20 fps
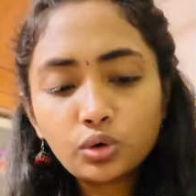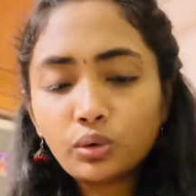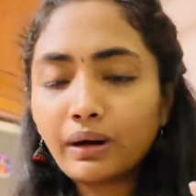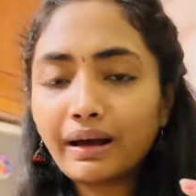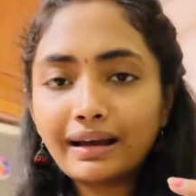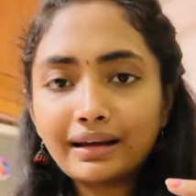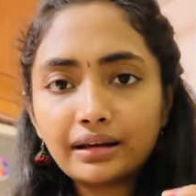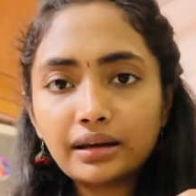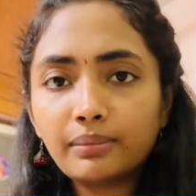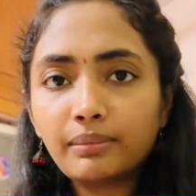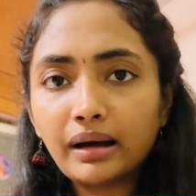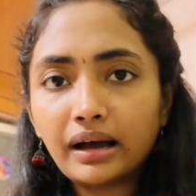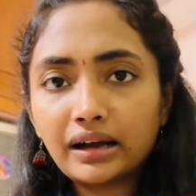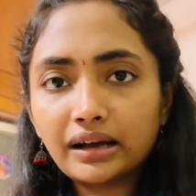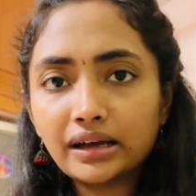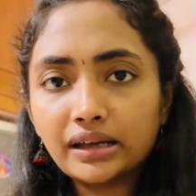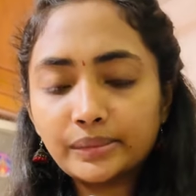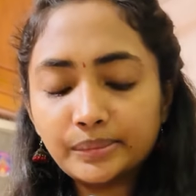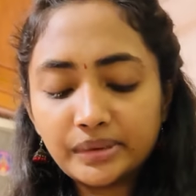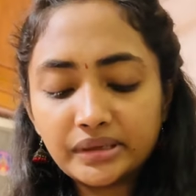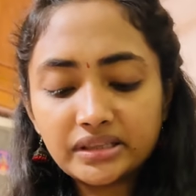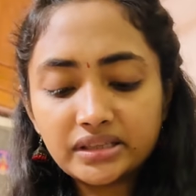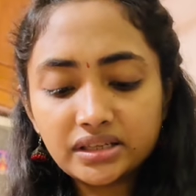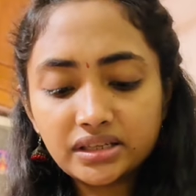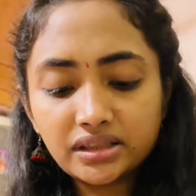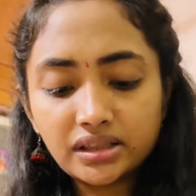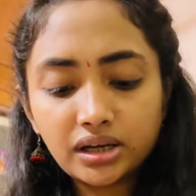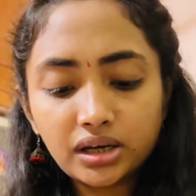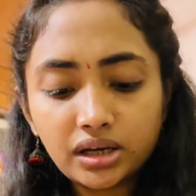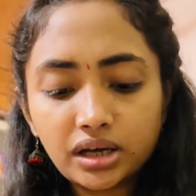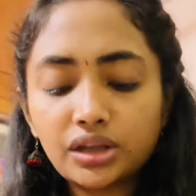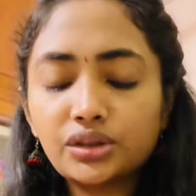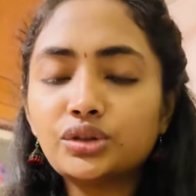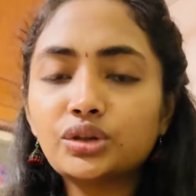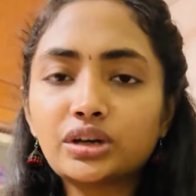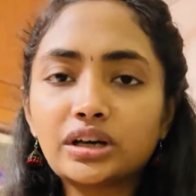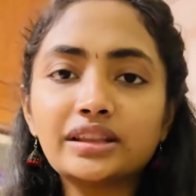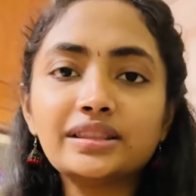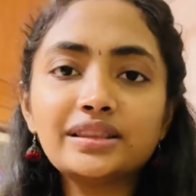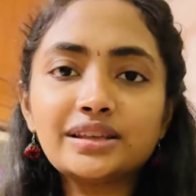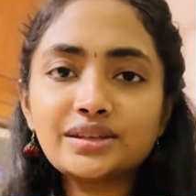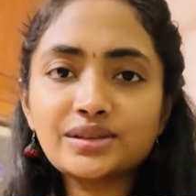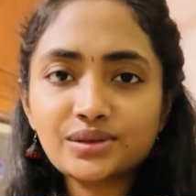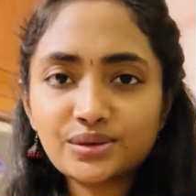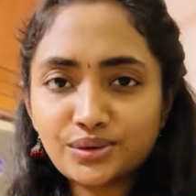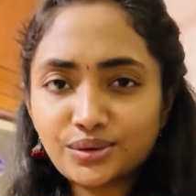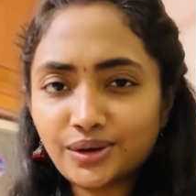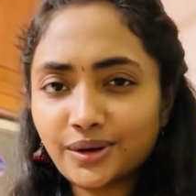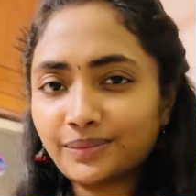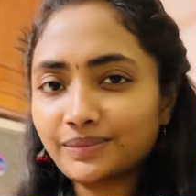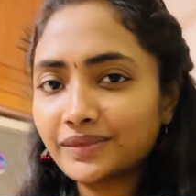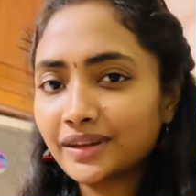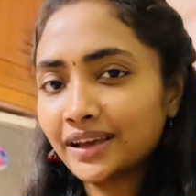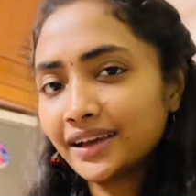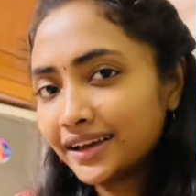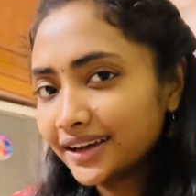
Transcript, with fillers: క్వాలిటీ బాగా అనిపించింది నాకు అందుకని తీసుకున్నాను